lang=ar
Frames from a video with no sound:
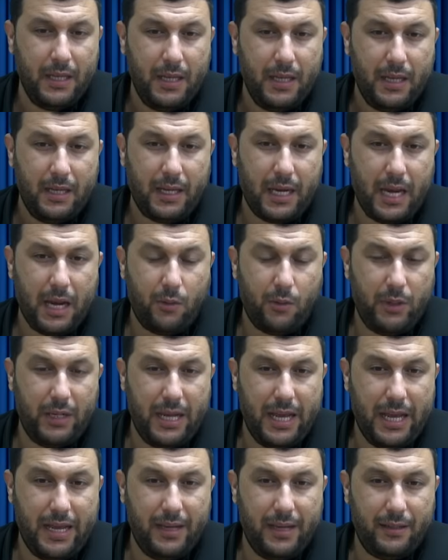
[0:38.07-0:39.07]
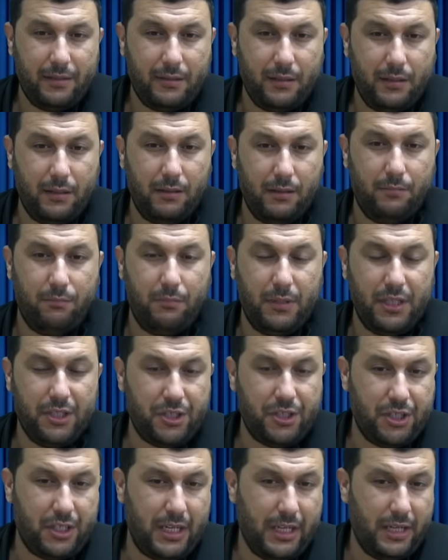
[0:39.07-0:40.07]
كولاية
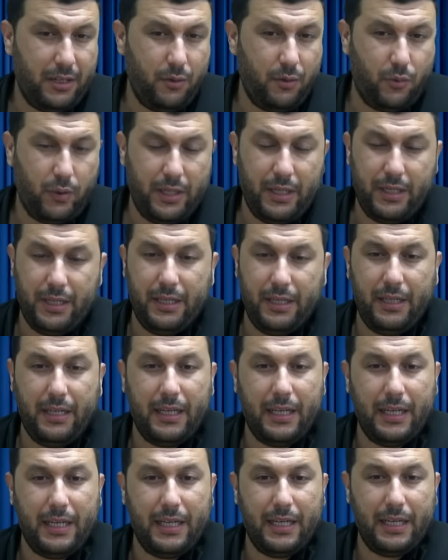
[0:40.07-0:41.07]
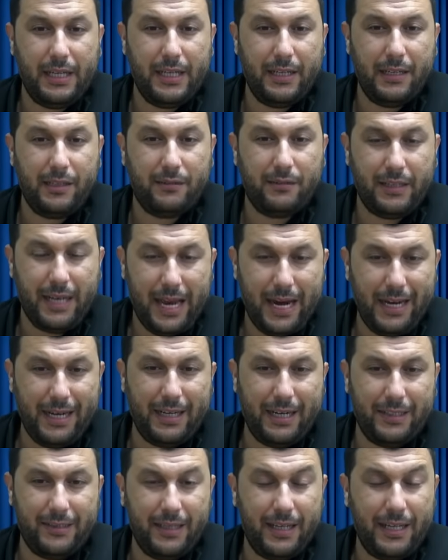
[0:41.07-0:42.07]
ميشيغان واللي آه،
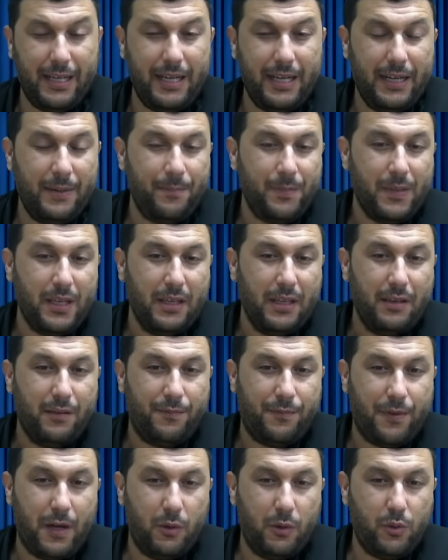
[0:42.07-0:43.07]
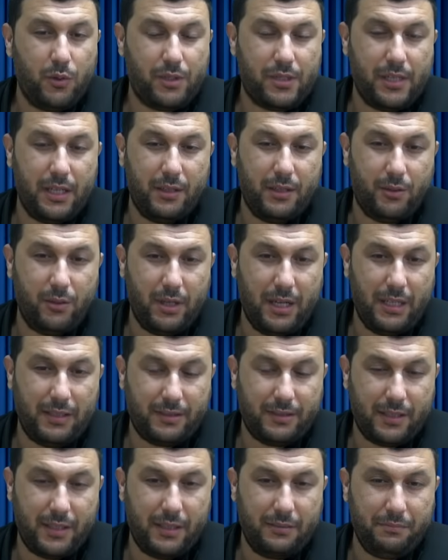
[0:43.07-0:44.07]
تأكد فوز دونالد
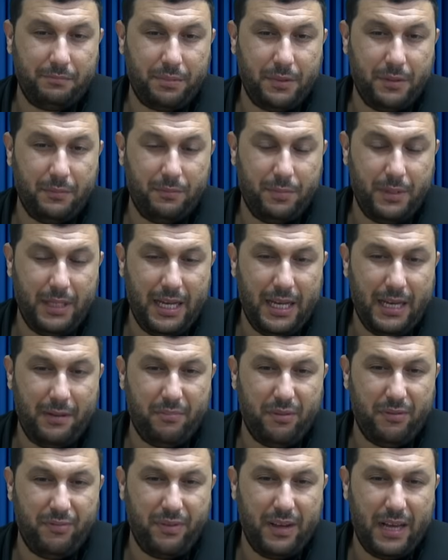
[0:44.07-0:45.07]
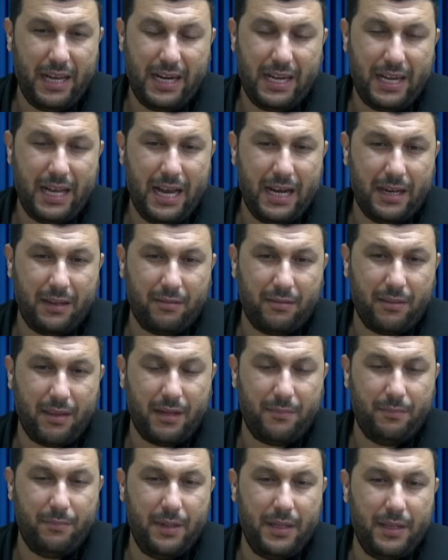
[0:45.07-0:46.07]
ترامب بها بفارق أكثر
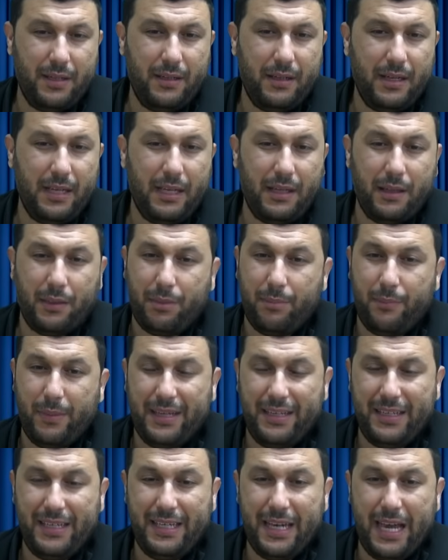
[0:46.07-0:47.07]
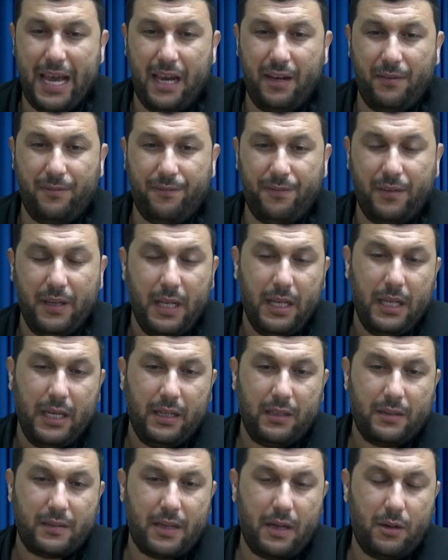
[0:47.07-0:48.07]
من 80 ألف
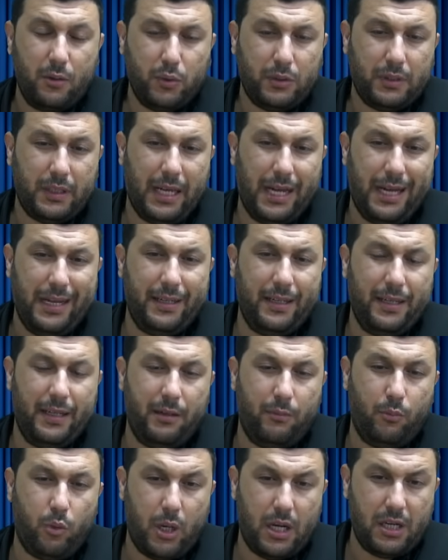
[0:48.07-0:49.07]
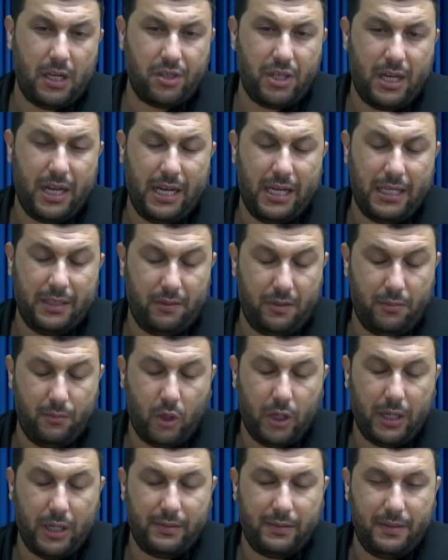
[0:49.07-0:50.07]
صوت عن المرشحة
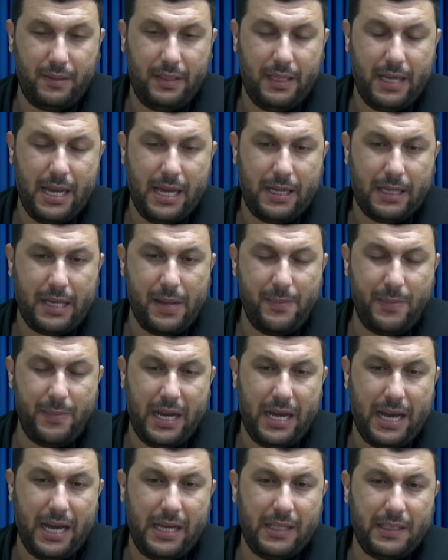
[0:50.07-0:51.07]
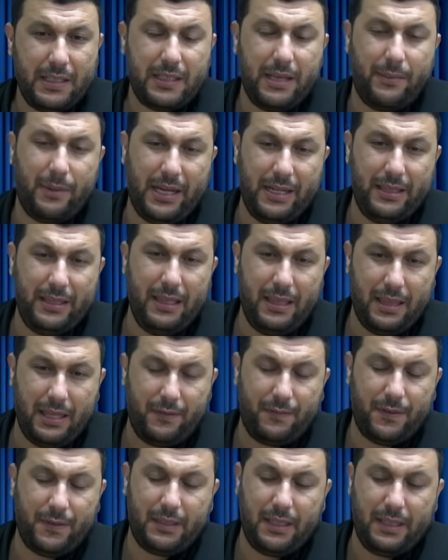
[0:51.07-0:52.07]
الديمقراطية كاميلا هارس طبعا
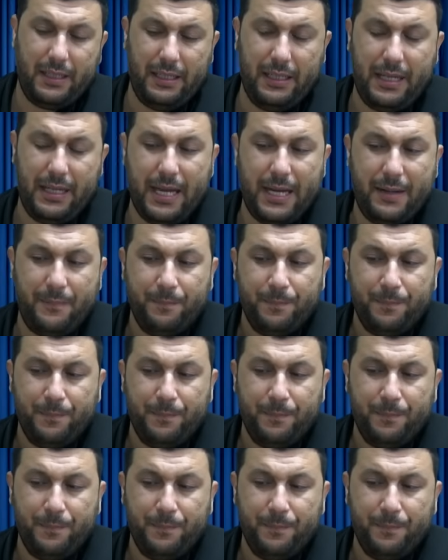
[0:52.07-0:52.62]
إضافة إلى